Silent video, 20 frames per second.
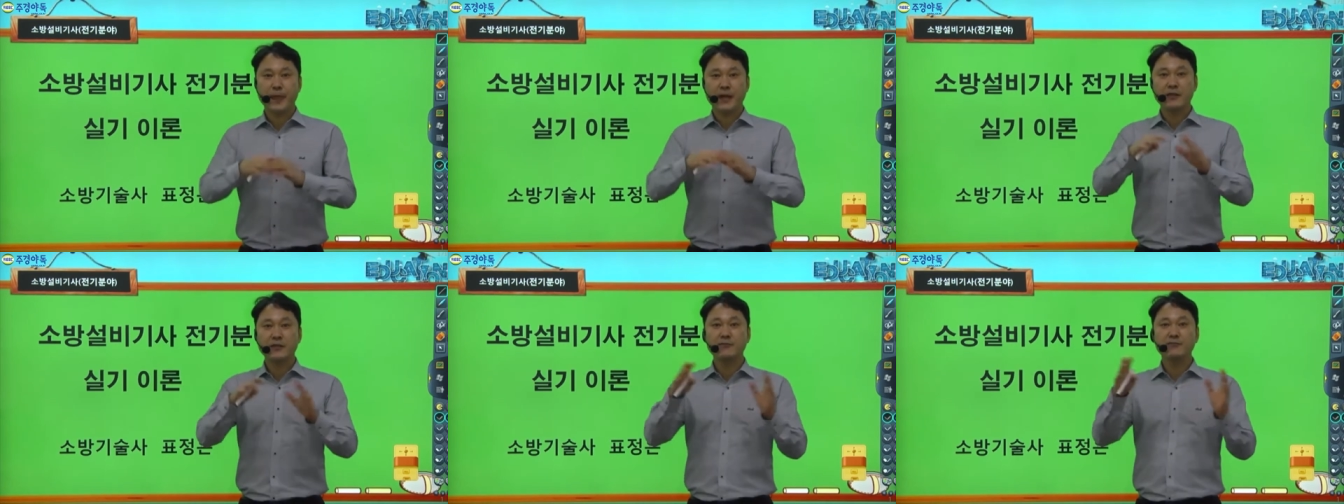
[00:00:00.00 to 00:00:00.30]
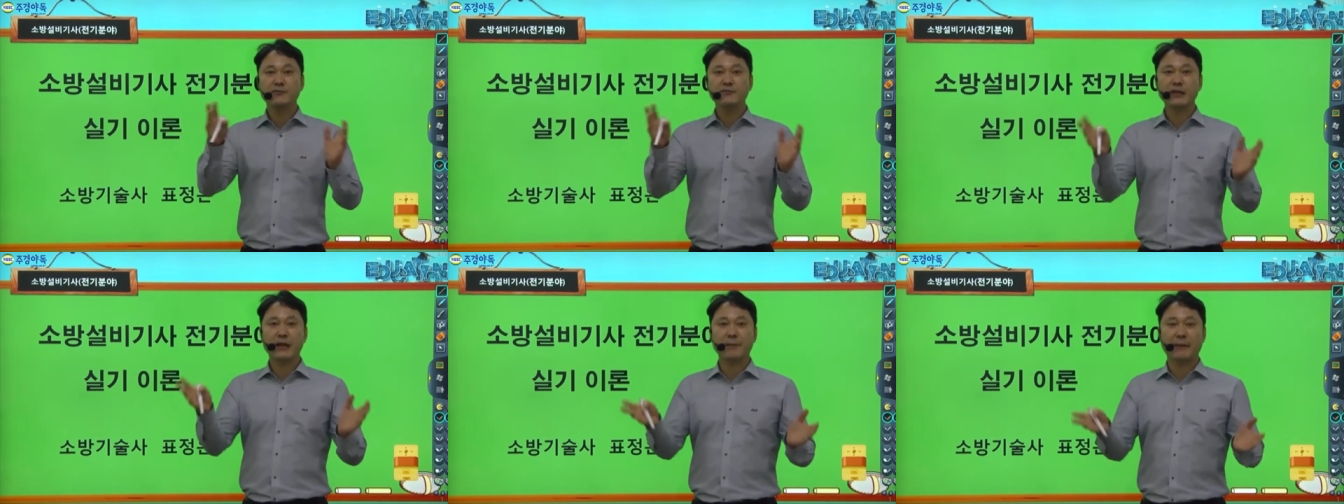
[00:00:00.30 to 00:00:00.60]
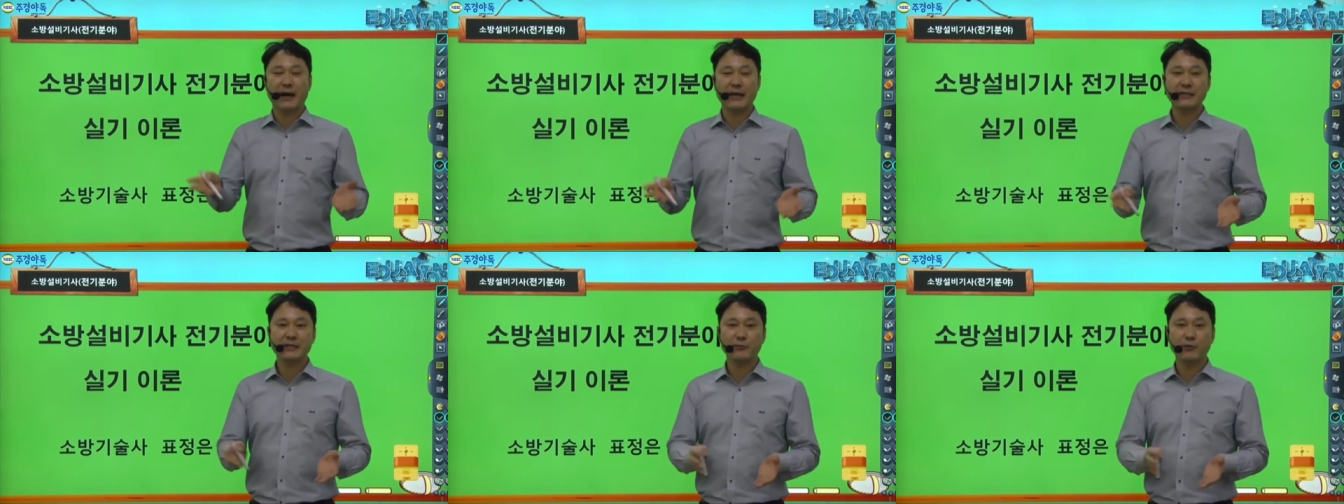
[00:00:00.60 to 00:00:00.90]
그 부분에
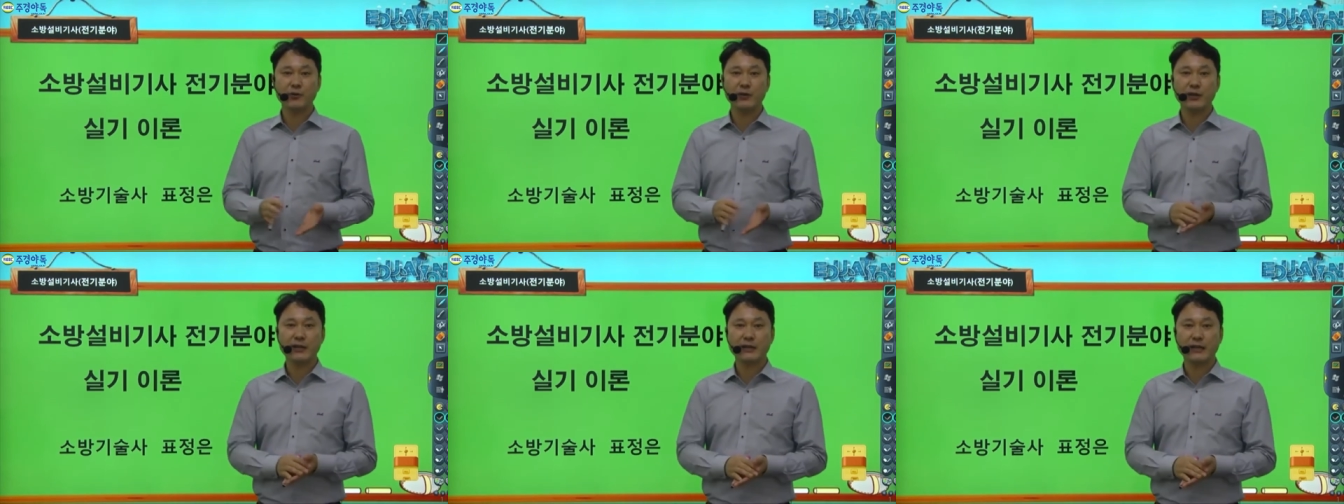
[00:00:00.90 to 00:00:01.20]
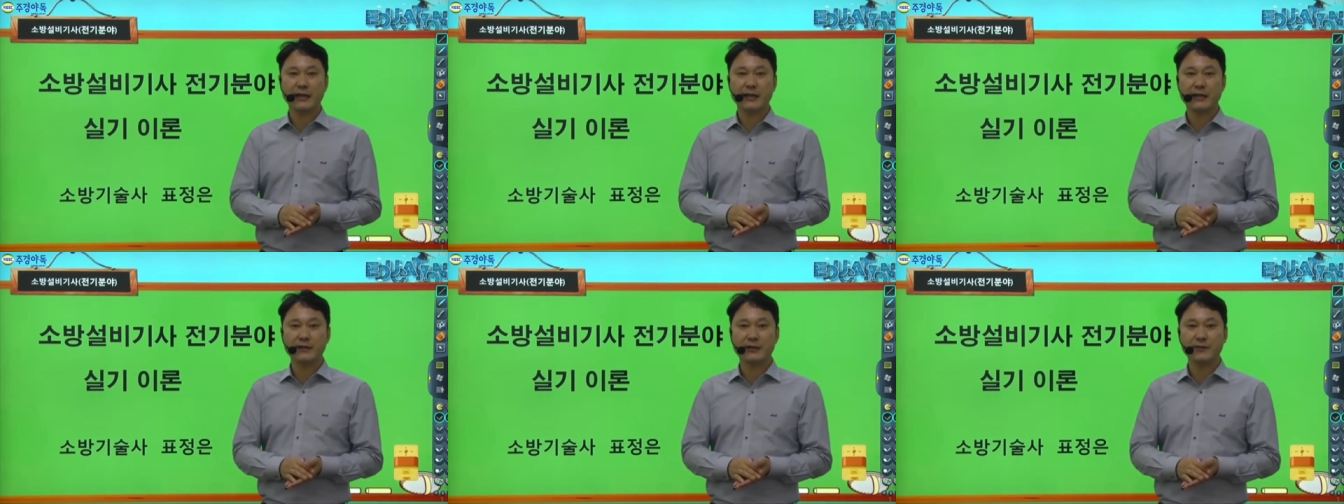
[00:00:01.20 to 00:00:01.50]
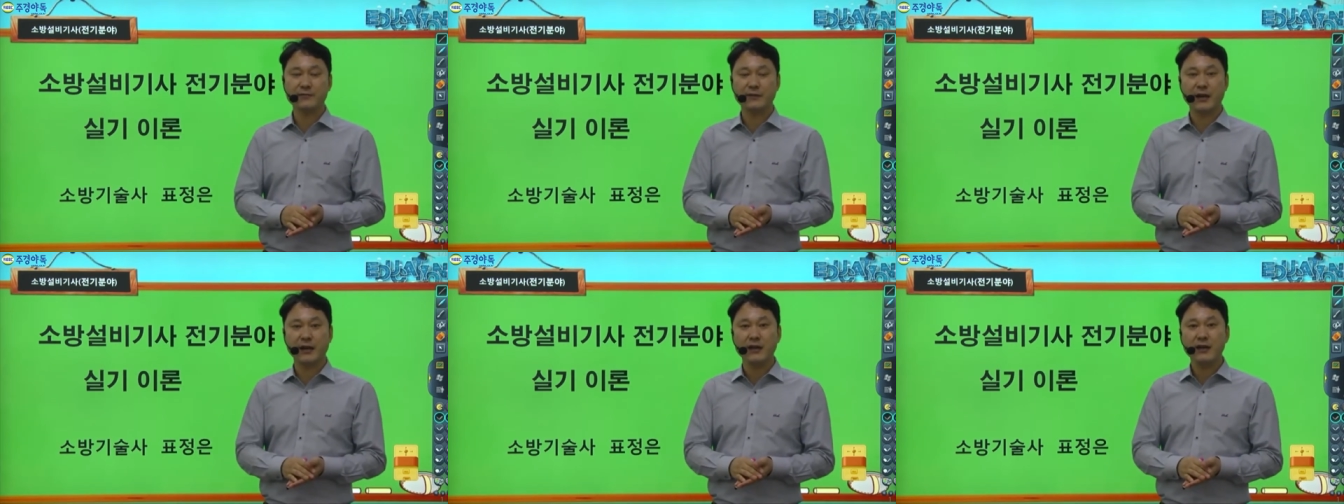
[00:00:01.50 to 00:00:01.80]
많이 몰려 있다라는
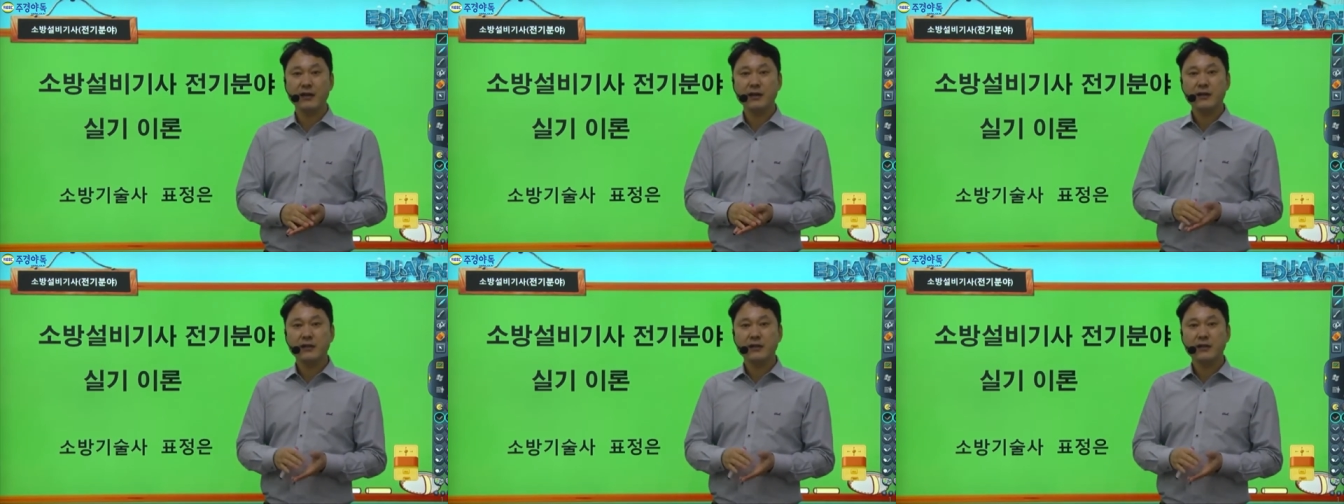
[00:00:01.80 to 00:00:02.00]
겁니다.